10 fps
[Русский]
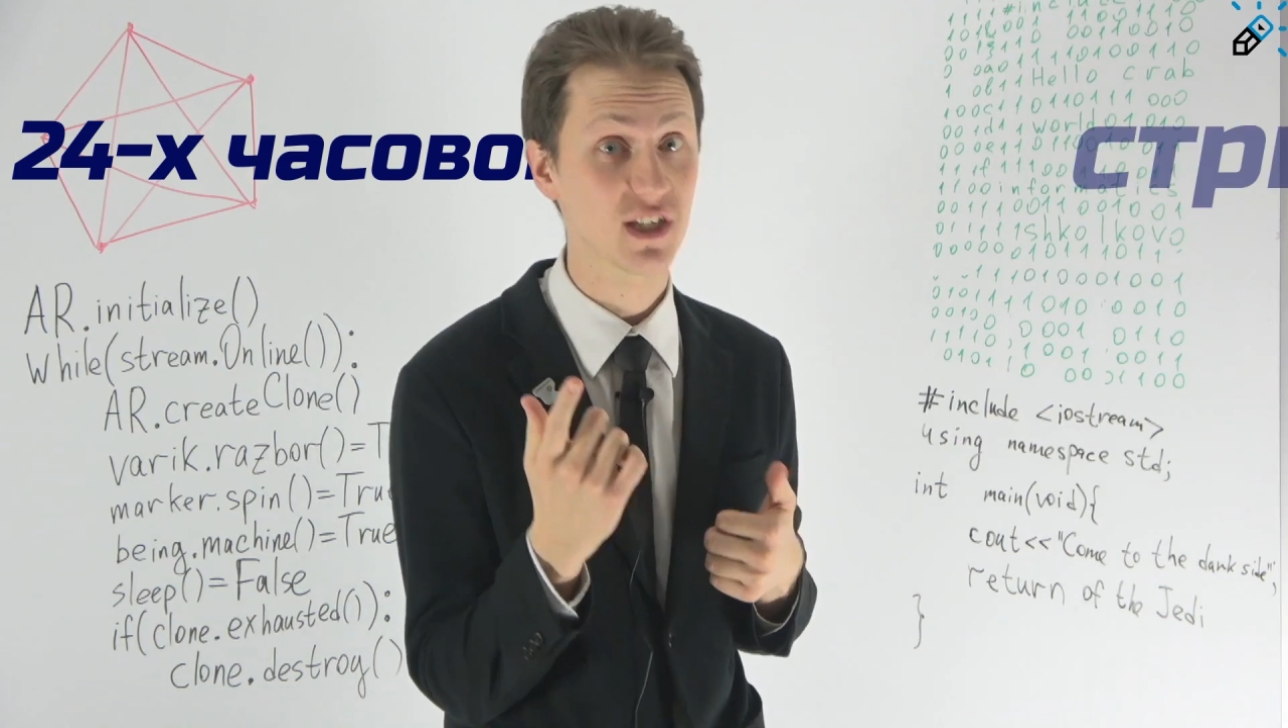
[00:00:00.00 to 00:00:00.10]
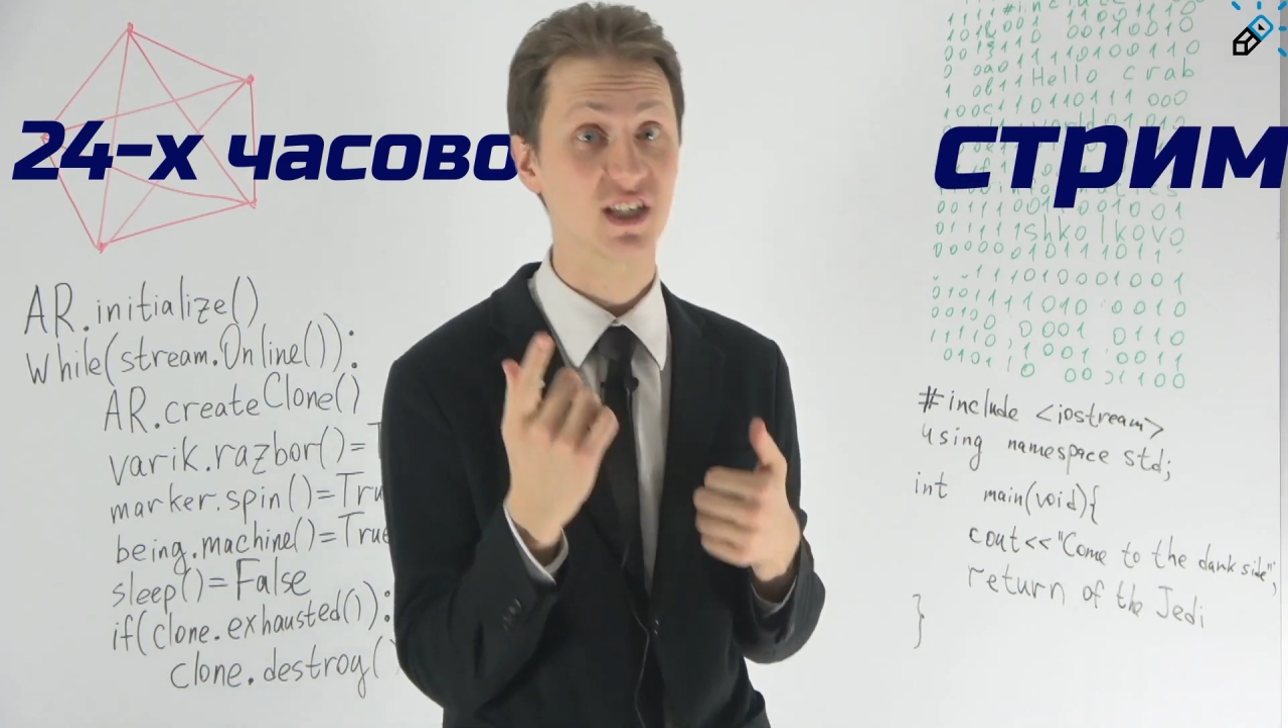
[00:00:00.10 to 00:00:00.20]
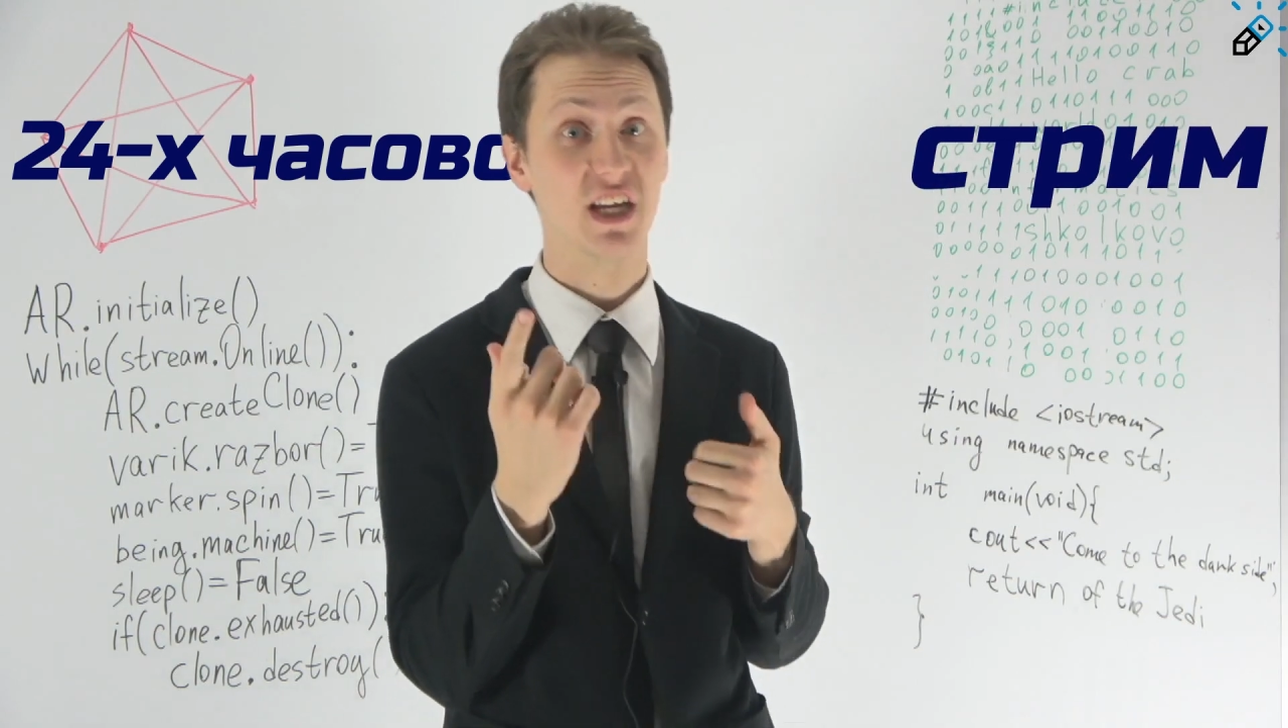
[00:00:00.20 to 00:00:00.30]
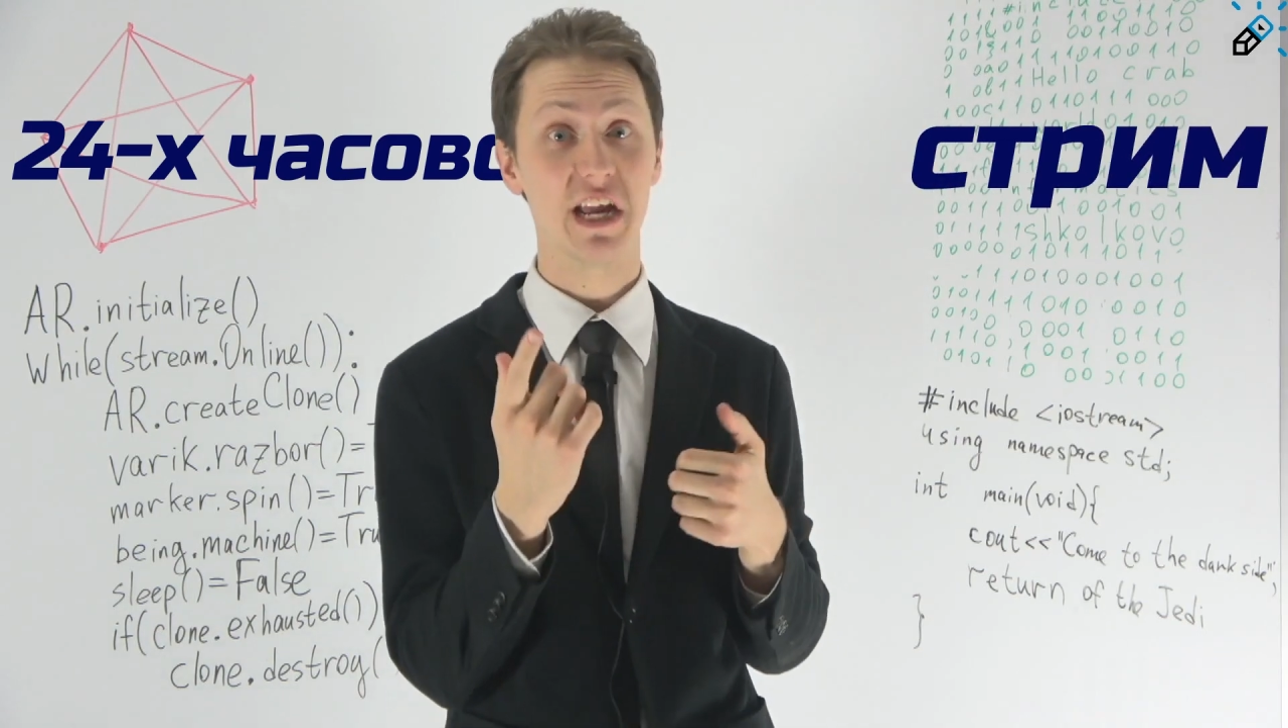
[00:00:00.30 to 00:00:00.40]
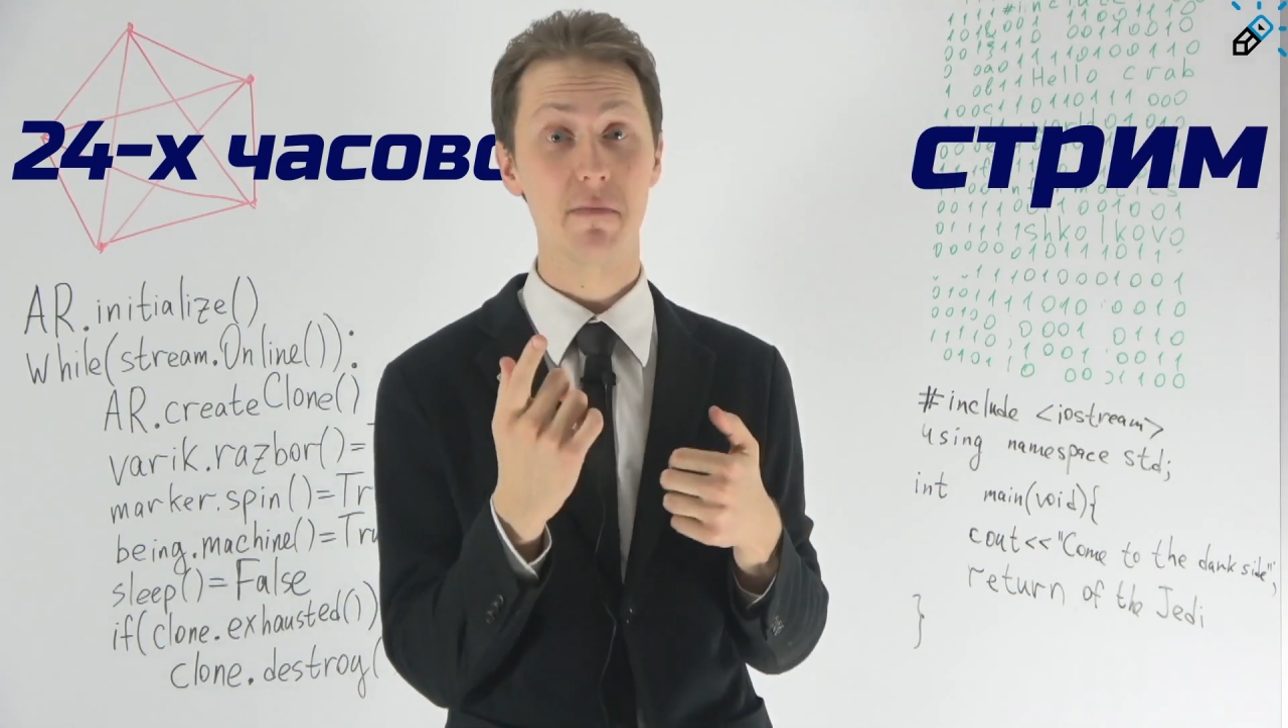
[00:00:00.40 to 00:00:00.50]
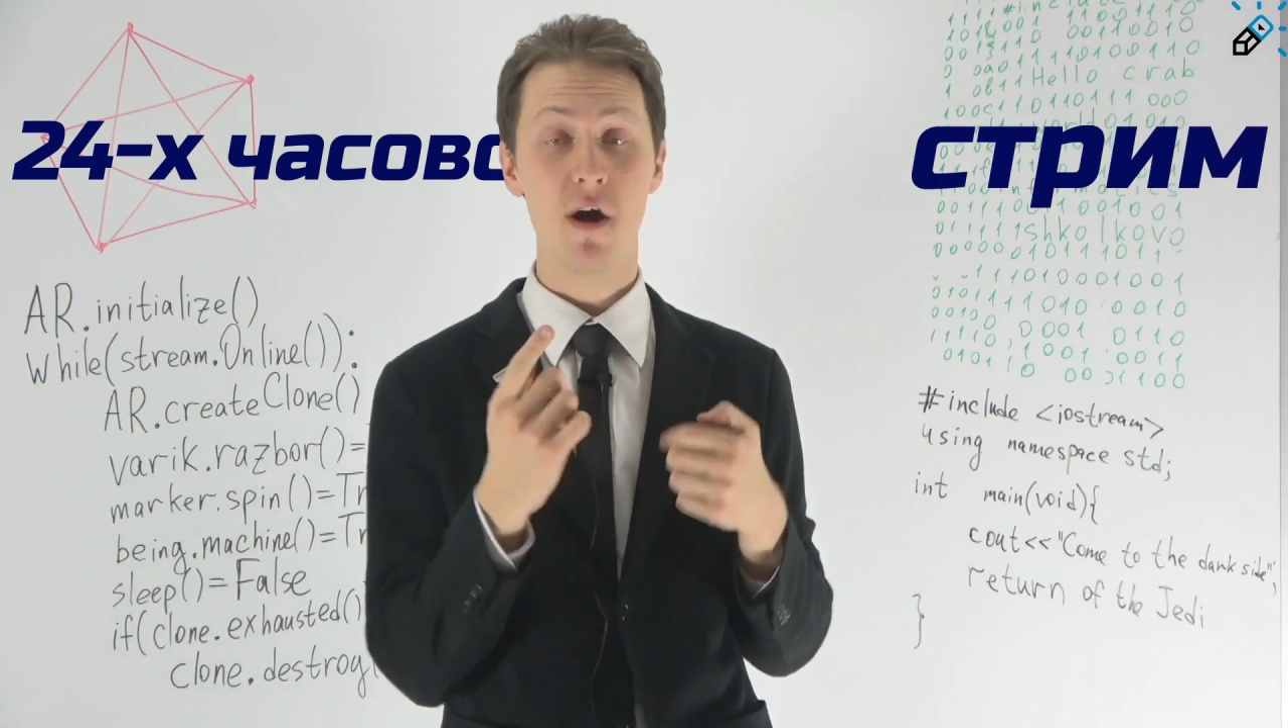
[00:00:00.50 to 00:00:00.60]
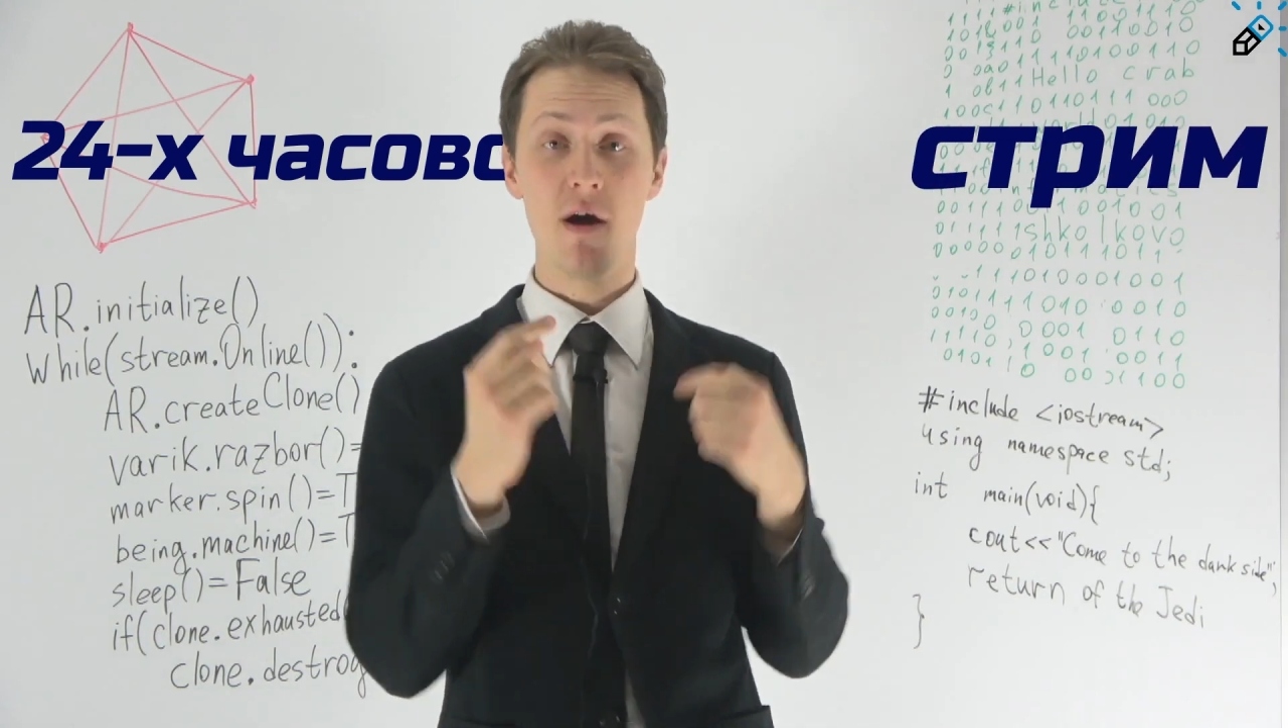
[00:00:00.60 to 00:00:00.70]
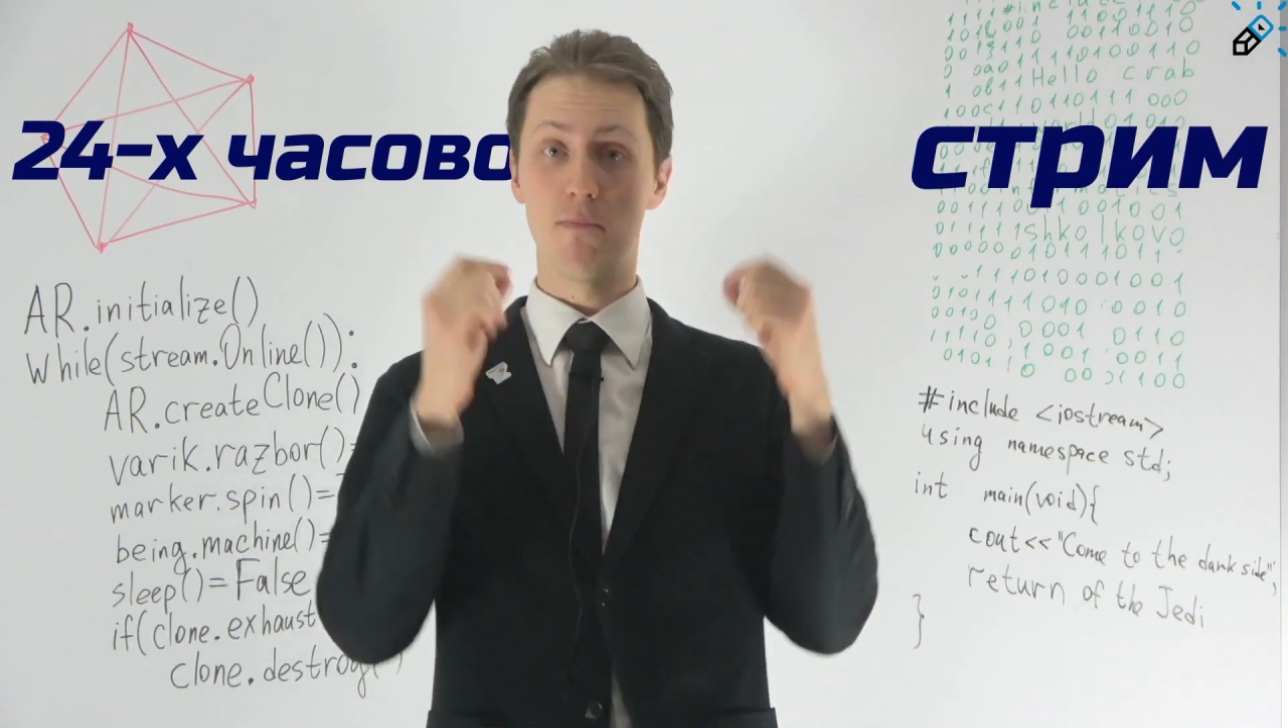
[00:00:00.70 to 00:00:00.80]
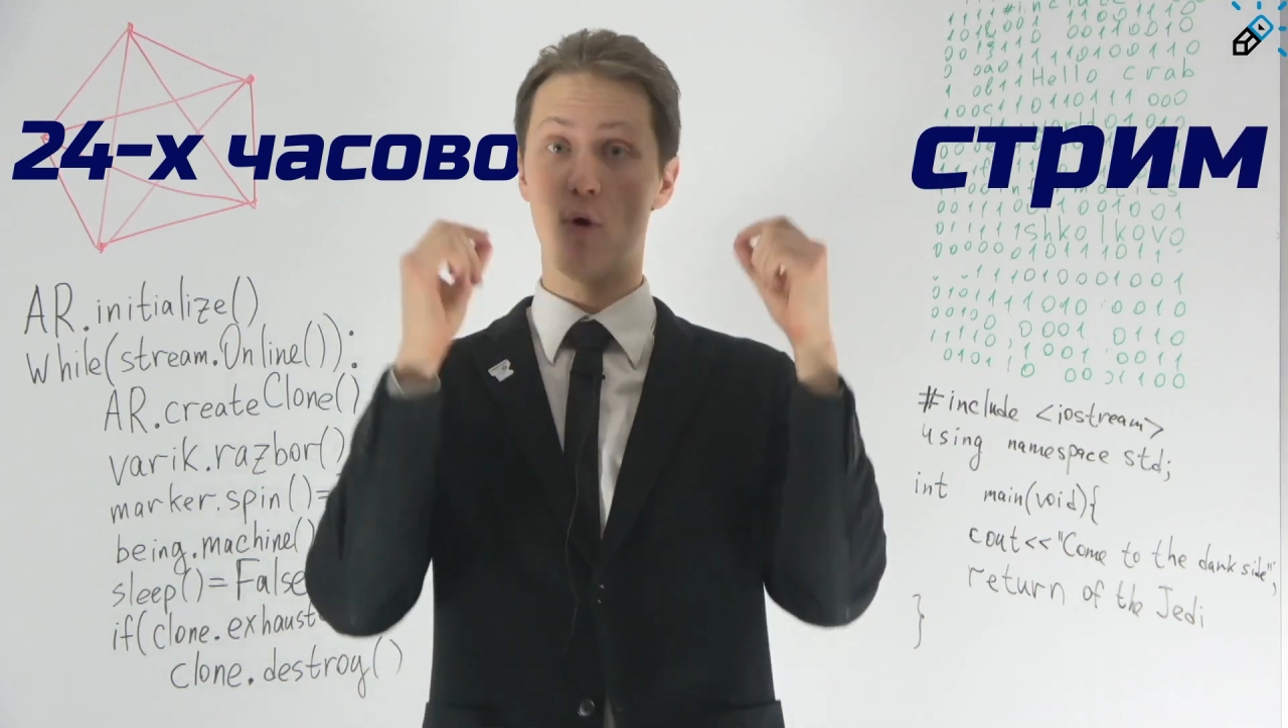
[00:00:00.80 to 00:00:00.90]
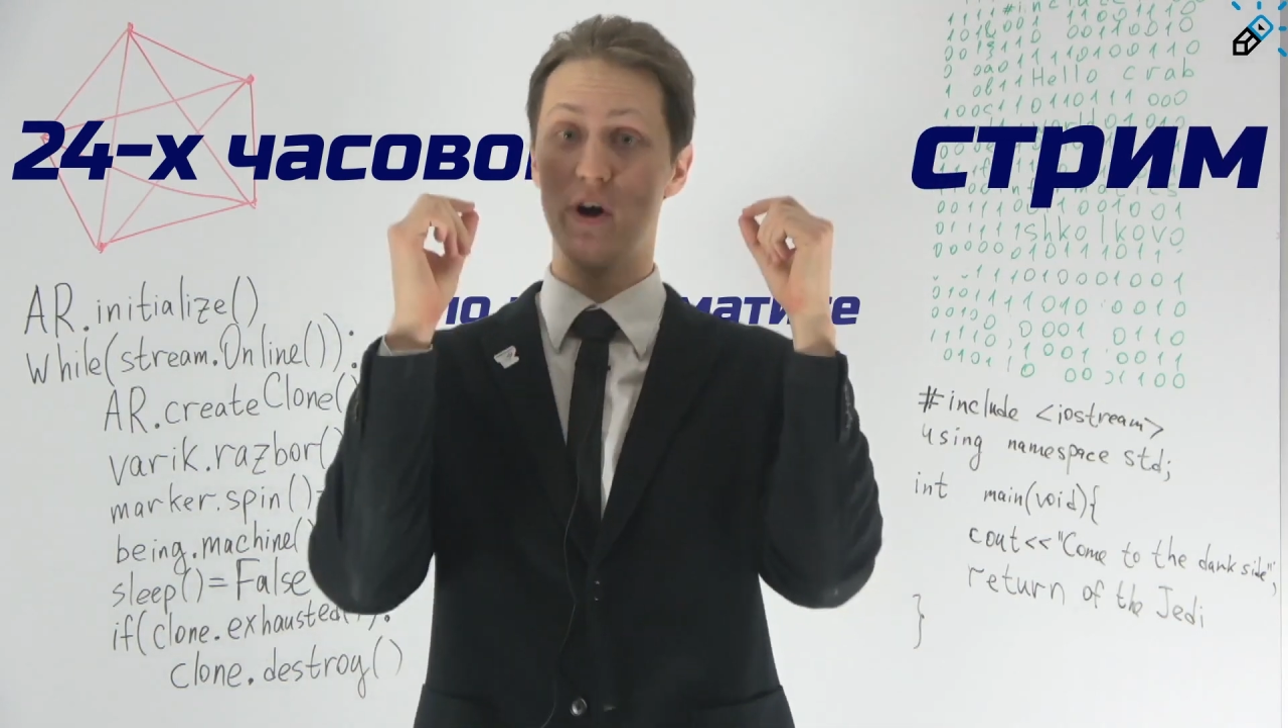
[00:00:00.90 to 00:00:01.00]
стрим
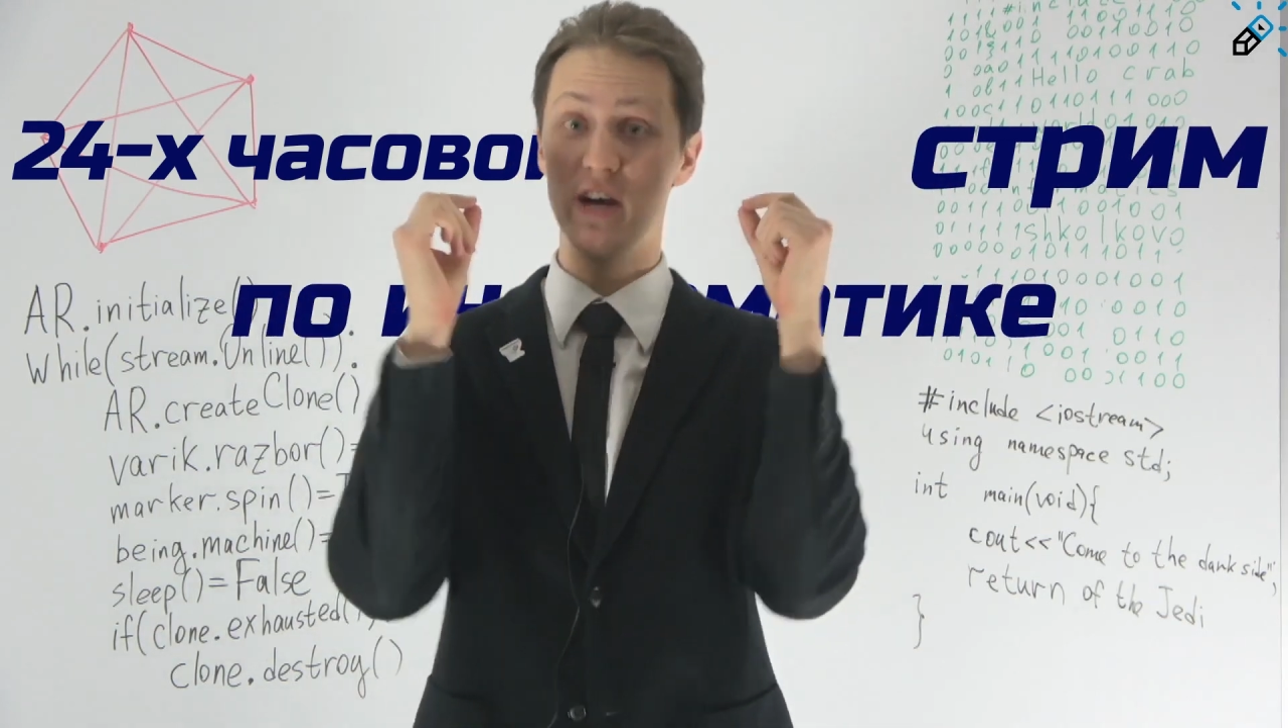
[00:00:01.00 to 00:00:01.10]
по